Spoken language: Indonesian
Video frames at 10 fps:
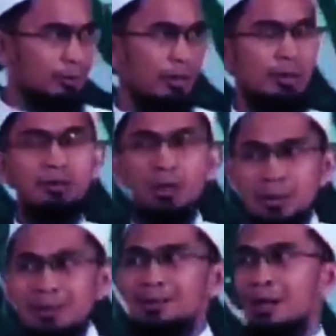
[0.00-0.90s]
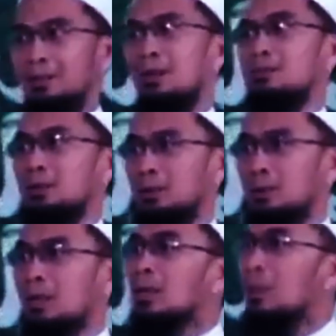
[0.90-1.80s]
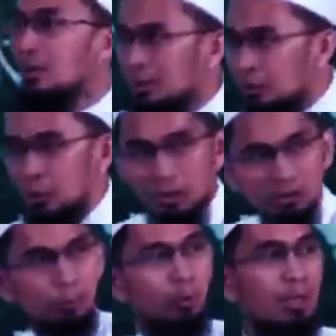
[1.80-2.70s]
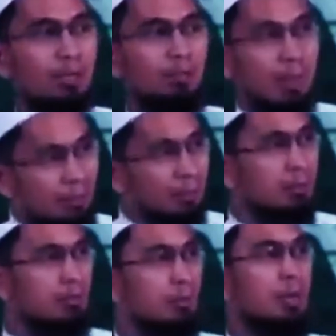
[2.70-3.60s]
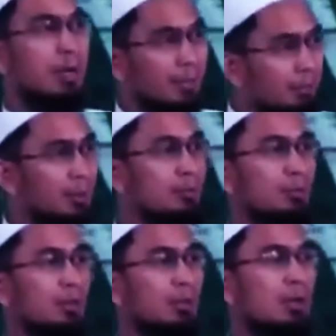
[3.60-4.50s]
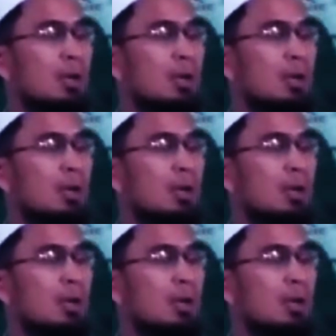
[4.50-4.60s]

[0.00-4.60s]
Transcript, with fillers: Nabi. Ada tawaran nggak anda ambil. Tawaran kedua, 10 hari. Banyak di situ nggak anda ambil juga.